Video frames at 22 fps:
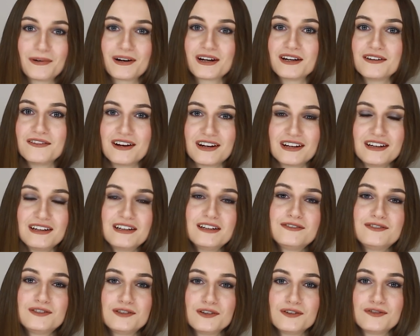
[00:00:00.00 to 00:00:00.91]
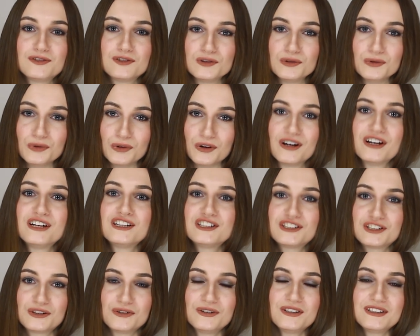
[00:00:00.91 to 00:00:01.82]
проговорили все вслух,
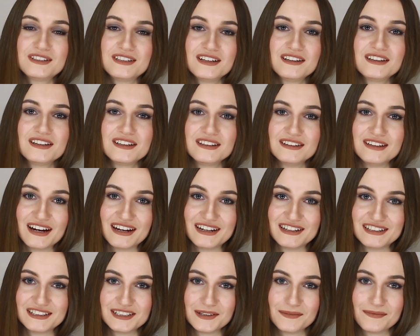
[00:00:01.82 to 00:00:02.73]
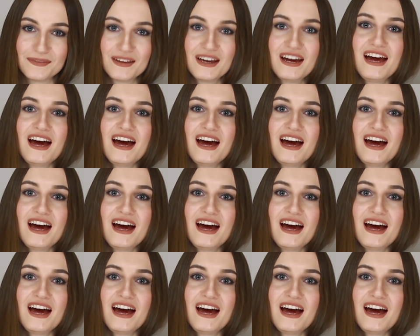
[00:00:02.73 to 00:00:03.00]
что делать дальше.